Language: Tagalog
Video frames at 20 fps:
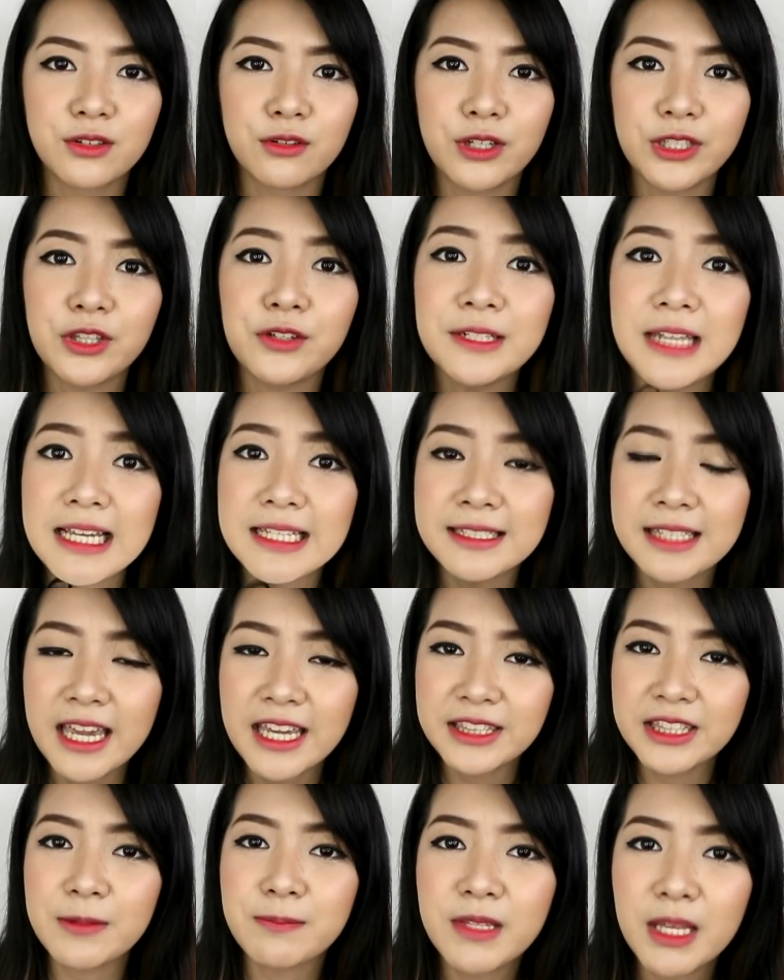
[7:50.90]
So, itong next
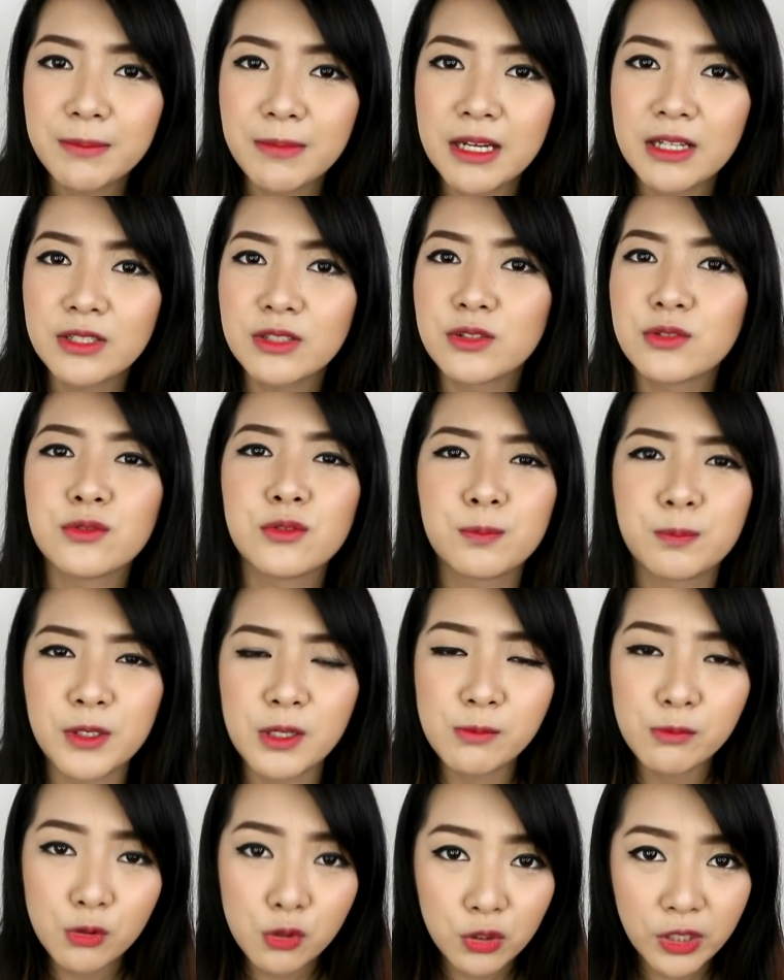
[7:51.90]
item naman,
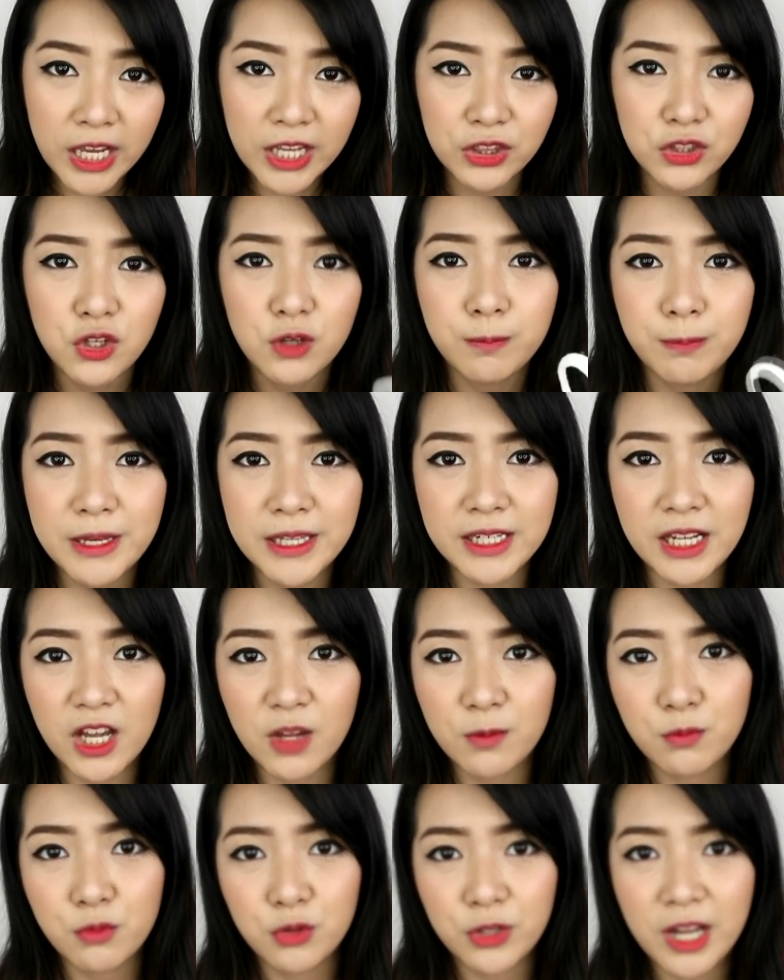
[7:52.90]
super mura. Ito yung
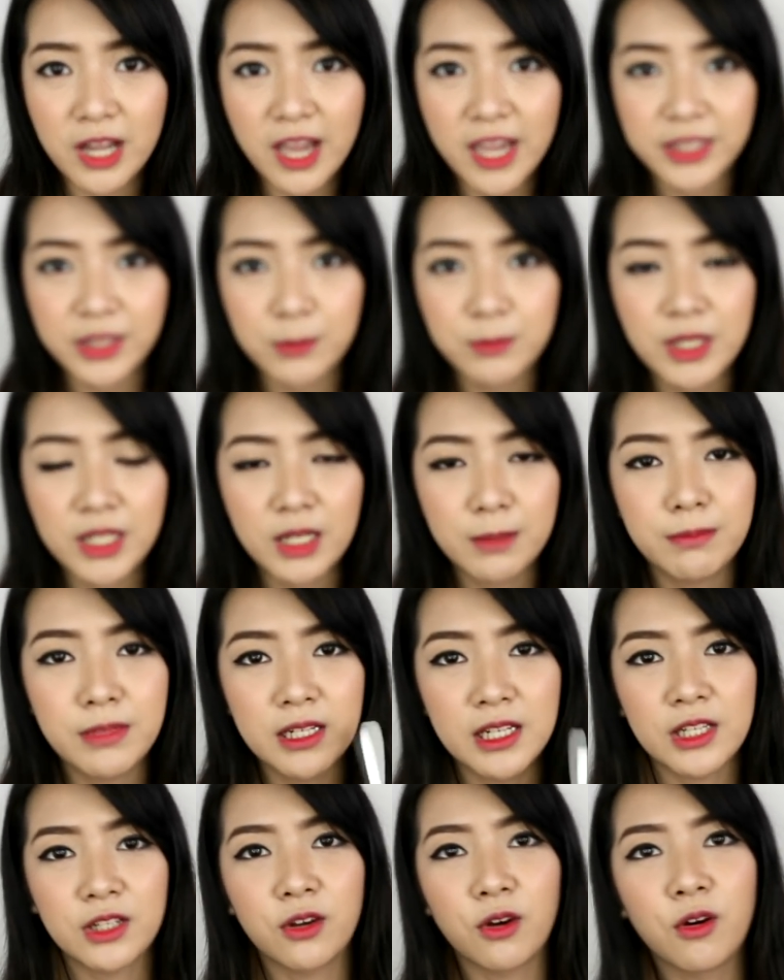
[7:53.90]
pinakamurang item na
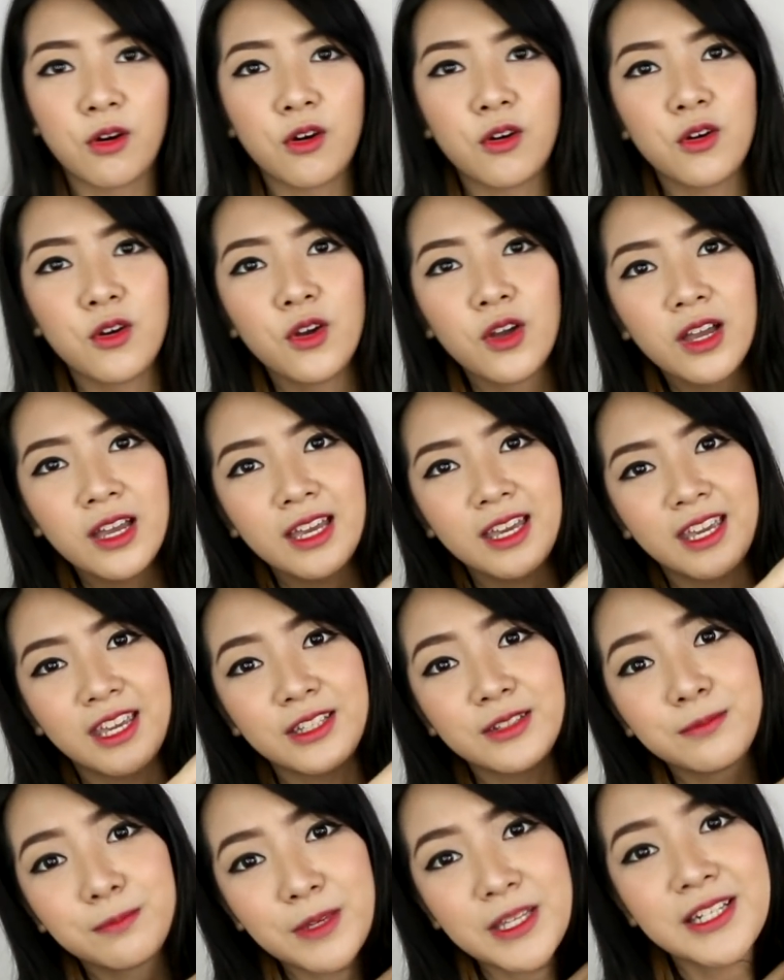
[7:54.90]
nabili ko.
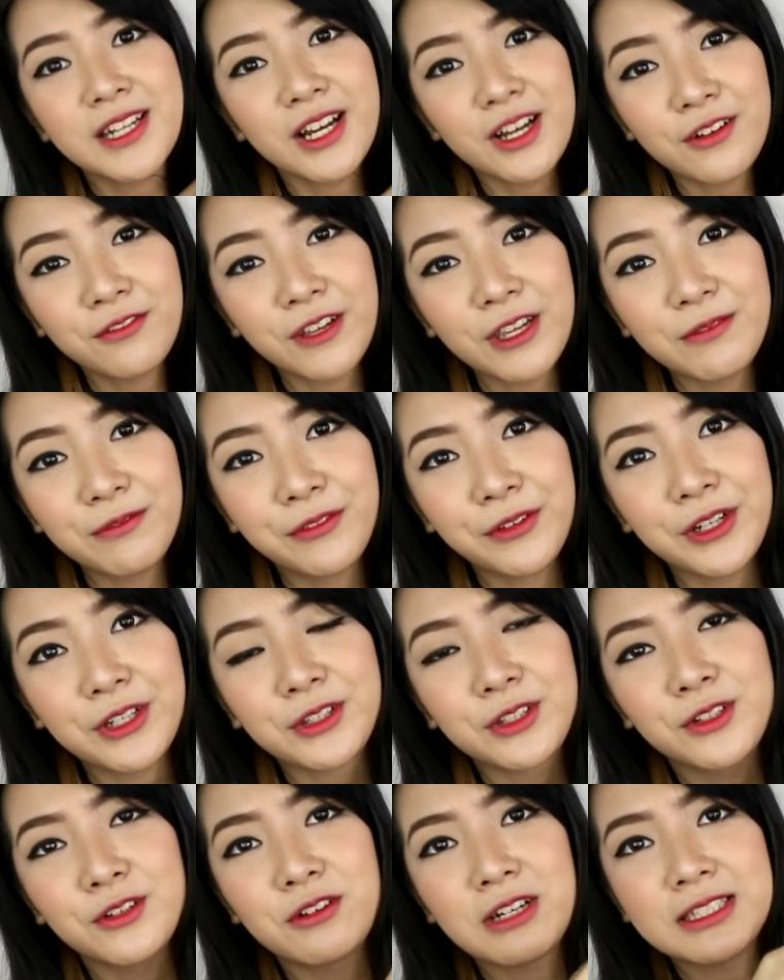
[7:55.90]
And
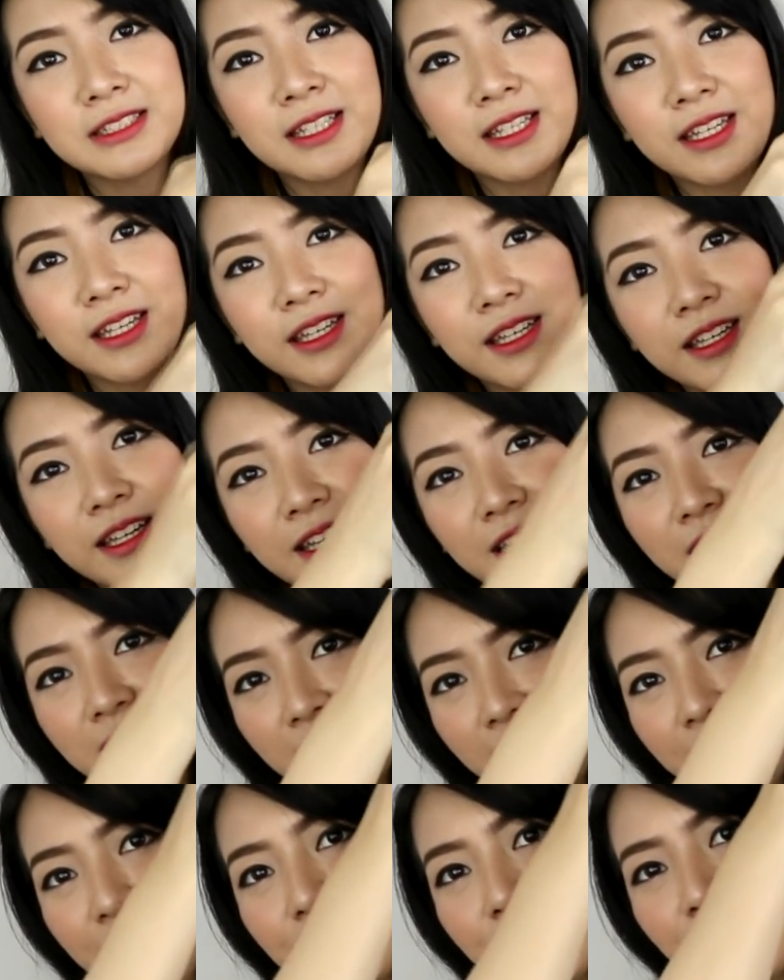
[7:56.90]
pinaka-favorite ko. Kasi,
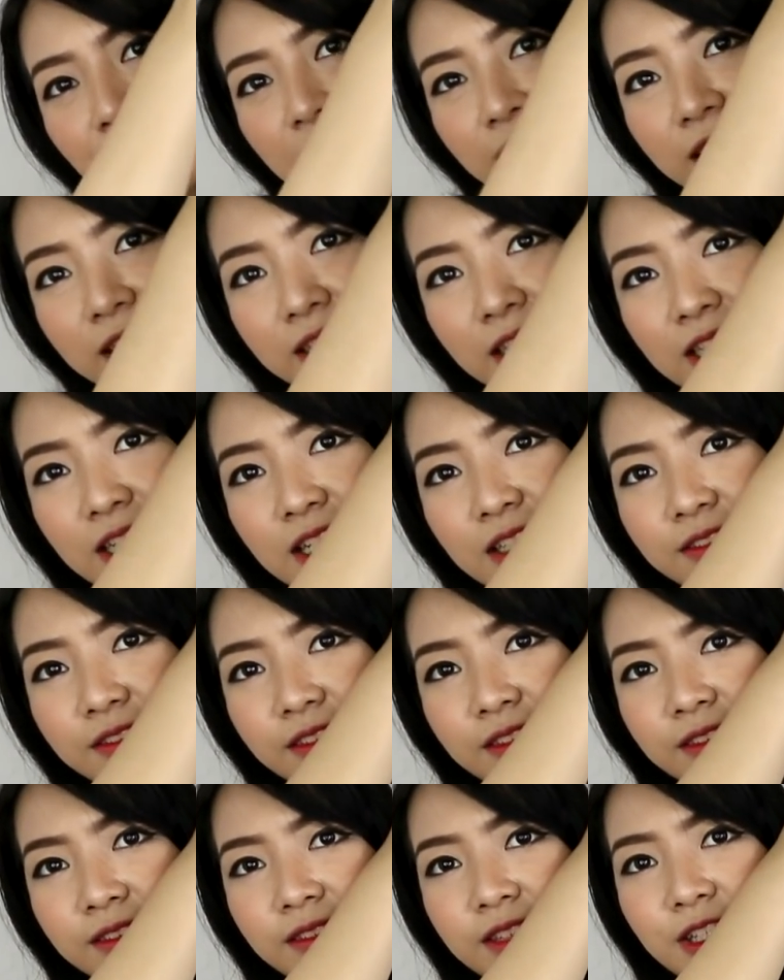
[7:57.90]
ayun no, ang ganda ng
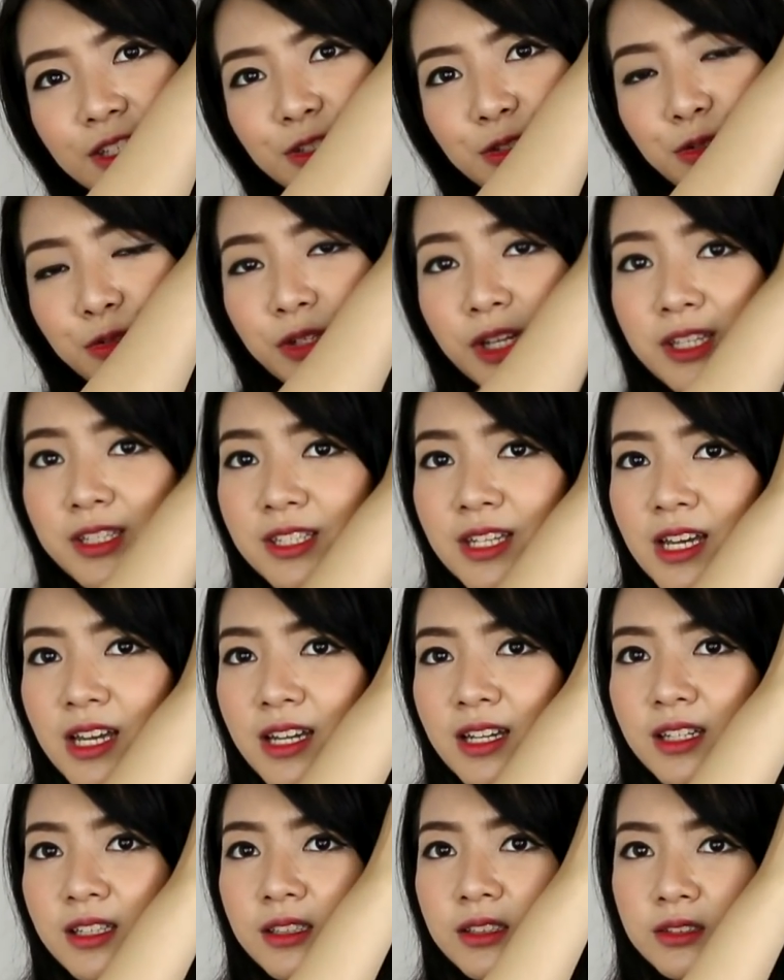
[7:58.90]
itsura
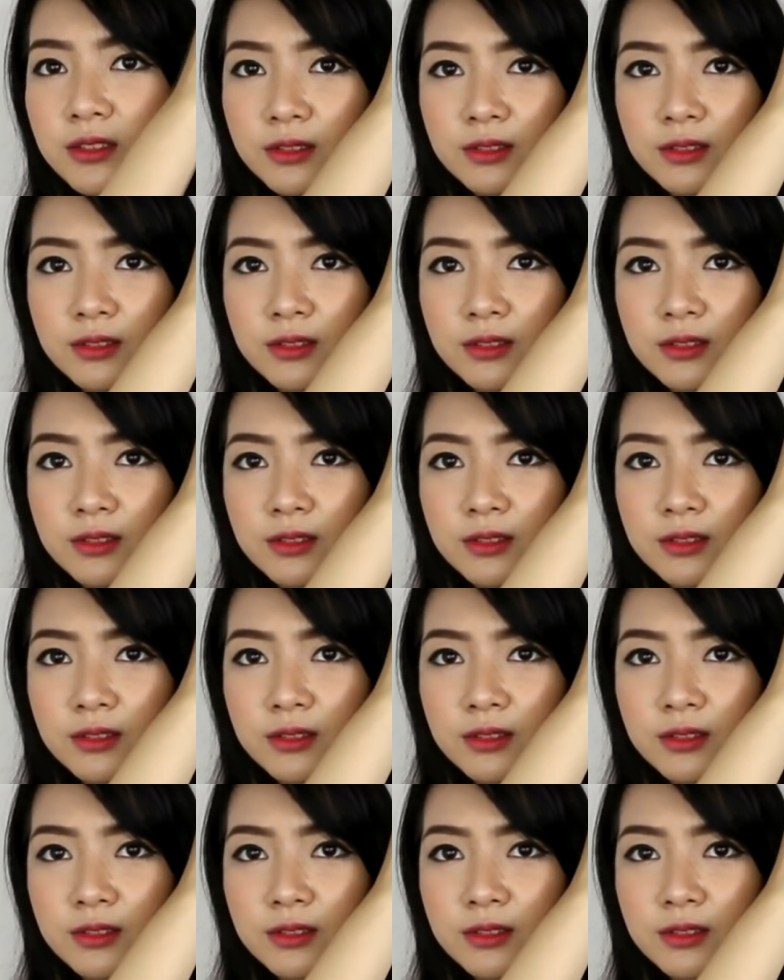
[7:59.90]
niya.